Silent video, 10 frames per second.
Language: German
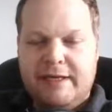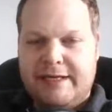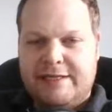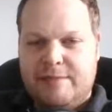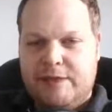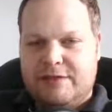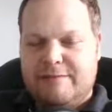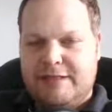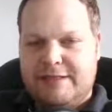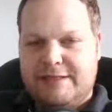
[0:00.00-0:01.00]
Resümee aus
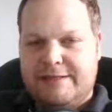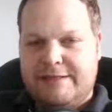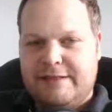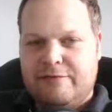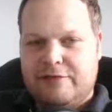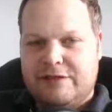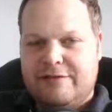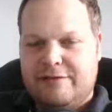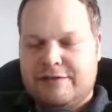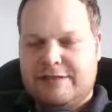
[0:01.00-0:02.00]
dem Ganzen im Frühjahr
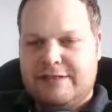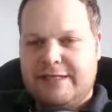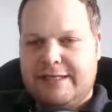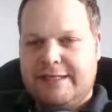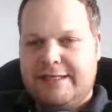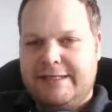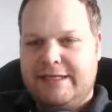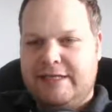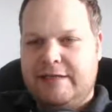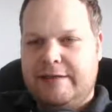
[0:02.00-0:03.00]
2010,
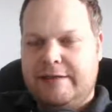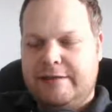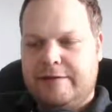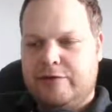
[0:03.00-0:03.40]
die äh,